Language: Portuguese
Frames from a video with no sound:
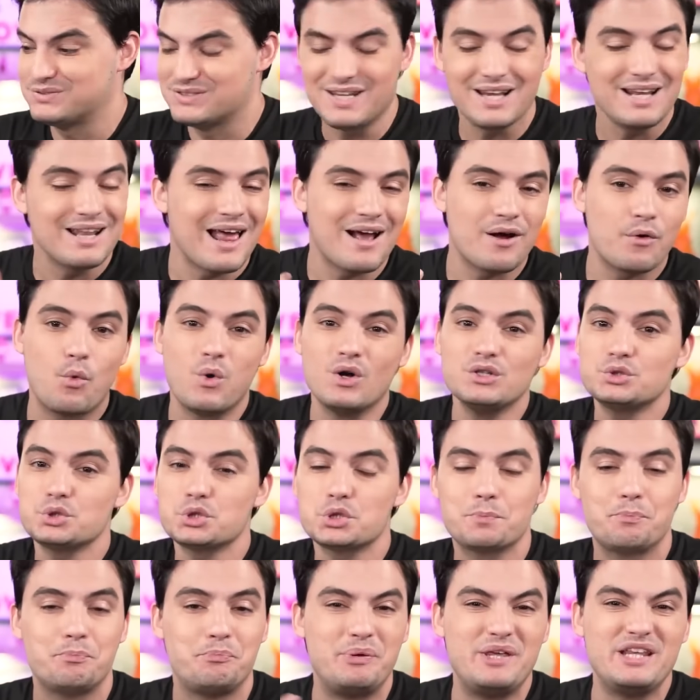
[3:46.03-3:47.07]
sei lá
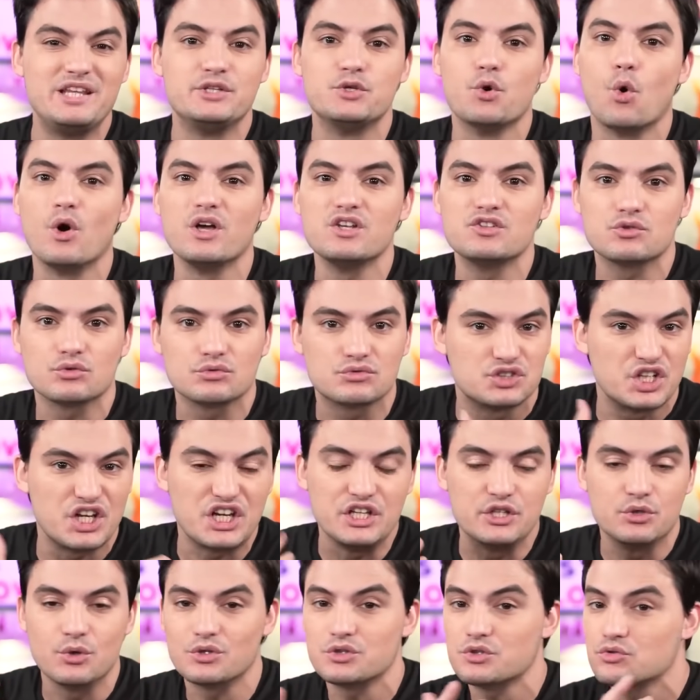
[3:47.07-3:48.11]
quantos bilhões ou
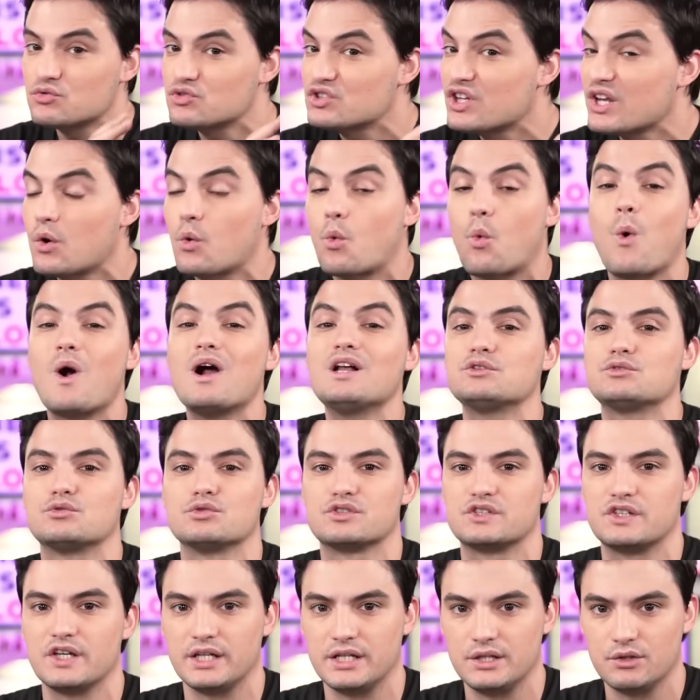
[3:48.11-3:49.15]
trilhões, não sei quanto quanto
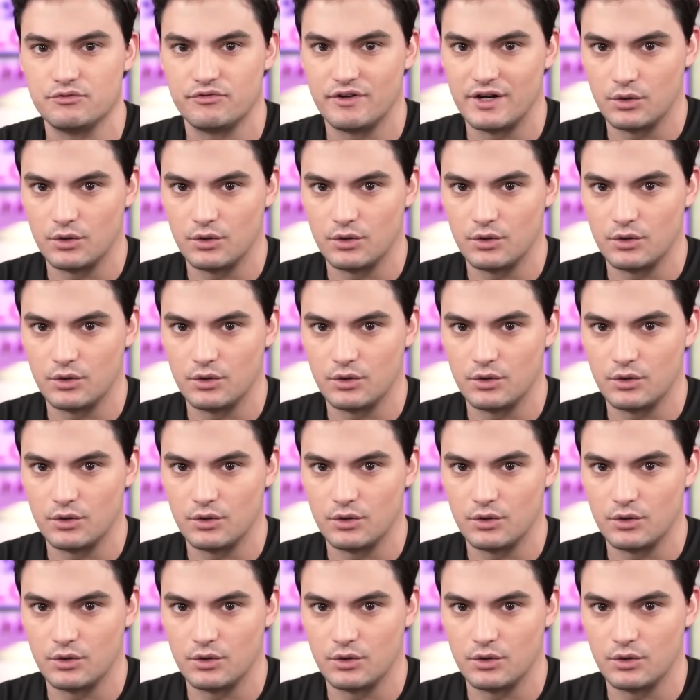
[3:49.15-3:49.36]
seria o